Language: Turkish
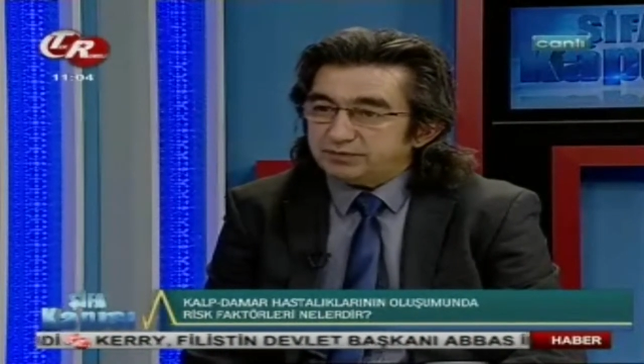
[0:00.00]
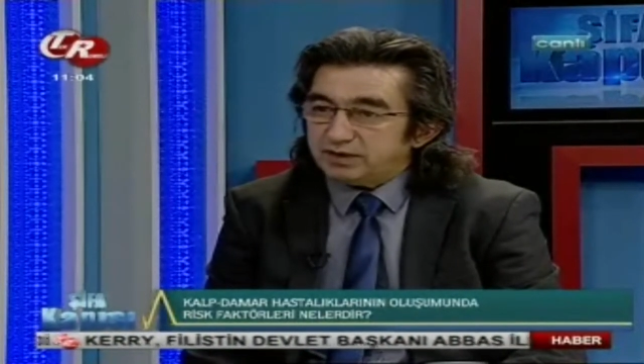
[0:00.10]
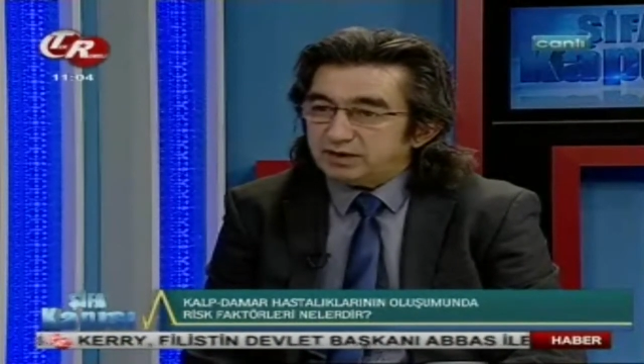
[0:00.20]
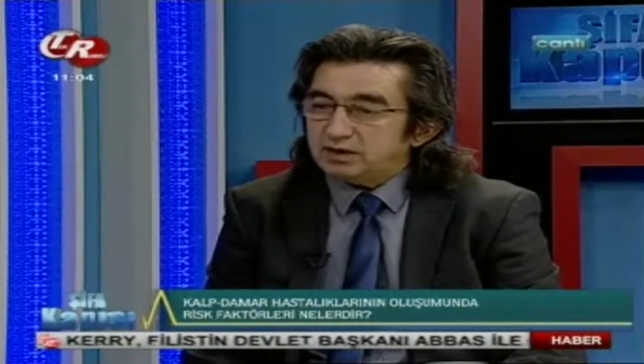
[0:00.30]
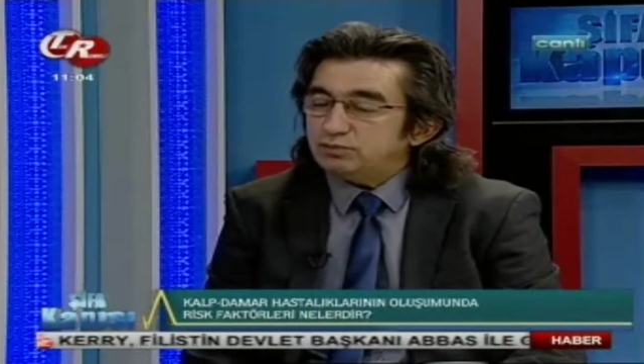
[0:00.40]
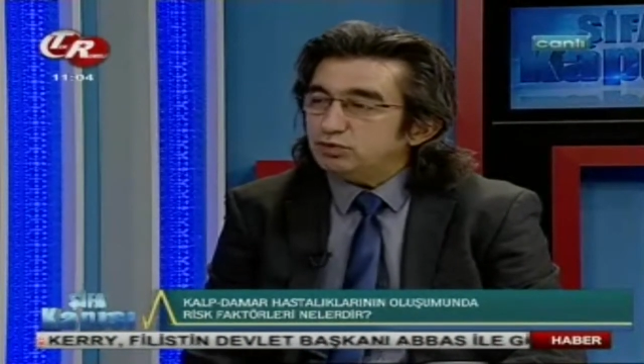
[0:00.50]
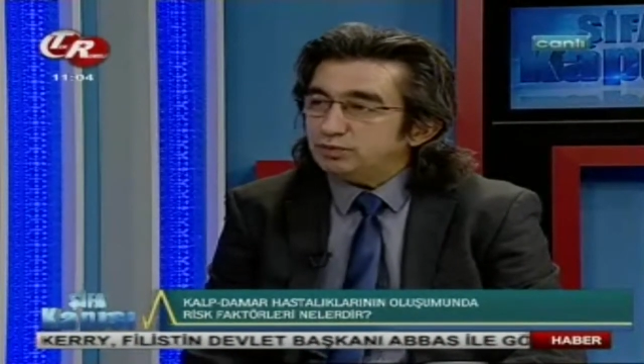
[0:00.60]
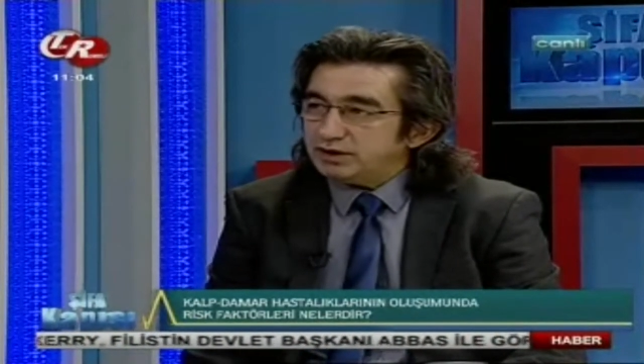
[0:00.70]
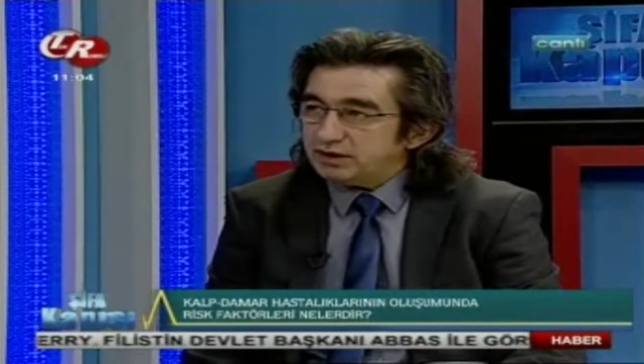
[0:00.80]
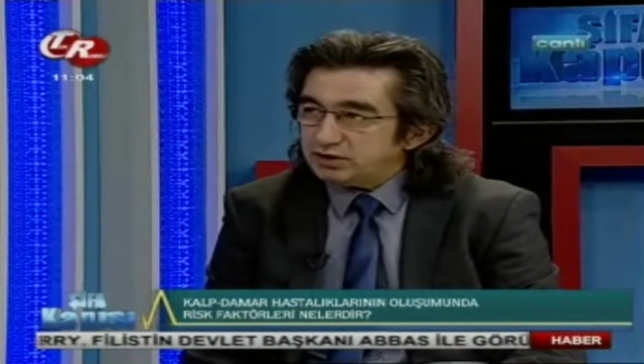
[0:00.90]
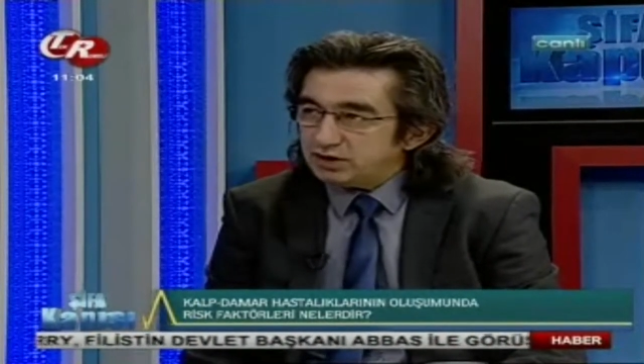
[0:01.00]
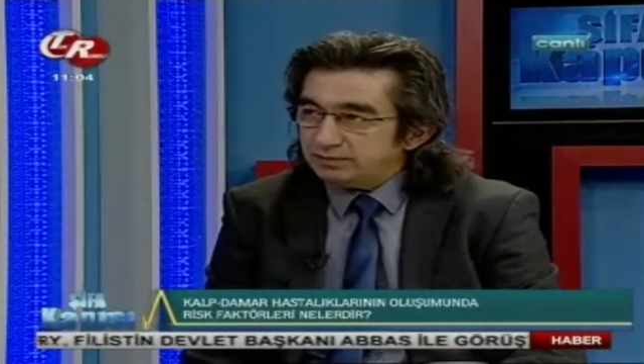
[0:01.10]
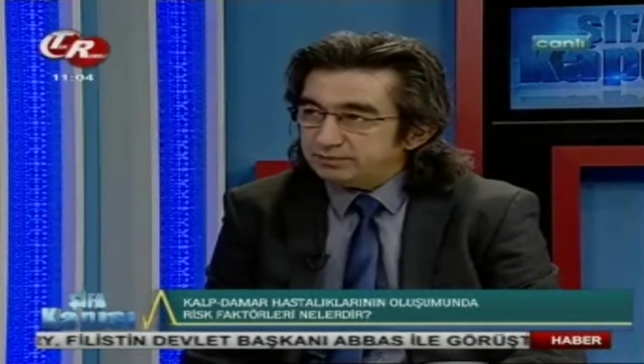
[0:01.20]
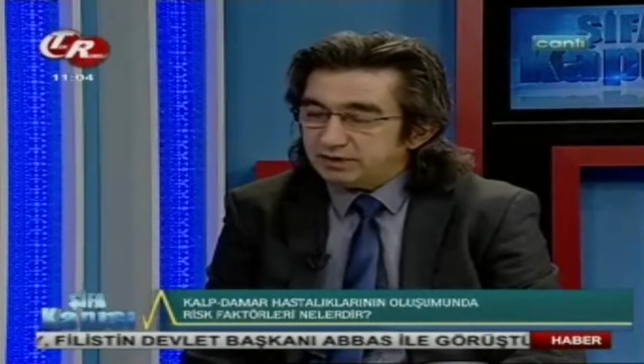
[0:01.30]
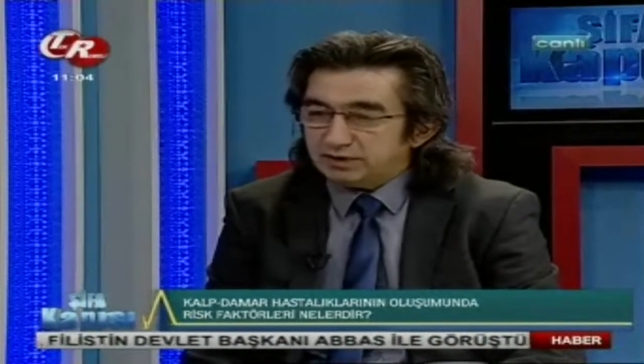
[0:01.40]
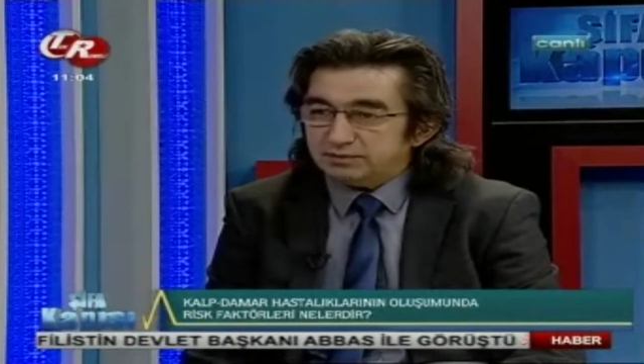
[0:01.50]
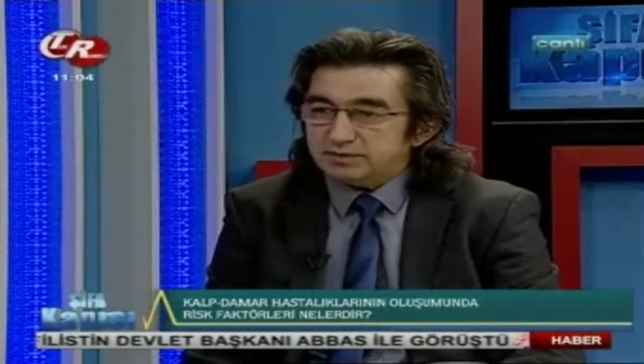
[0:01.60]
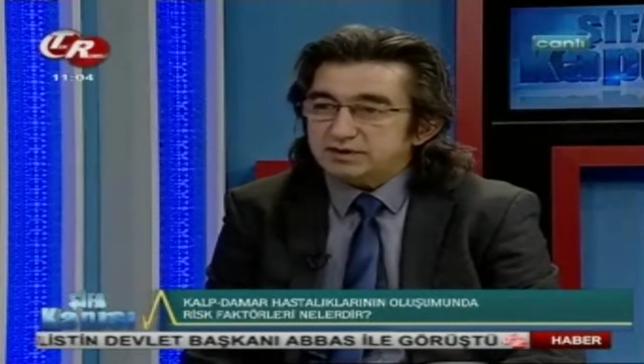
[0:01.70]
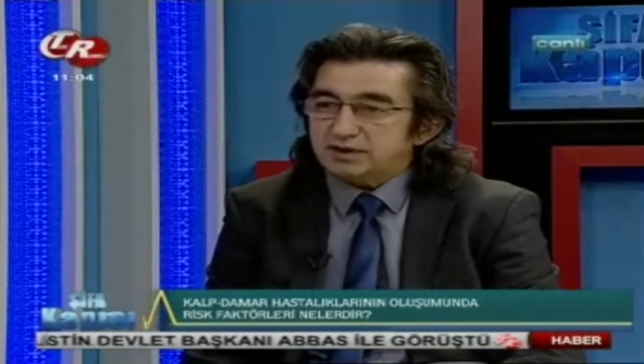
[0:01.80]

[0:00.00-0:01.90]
e, immobil yaşam dediğimiz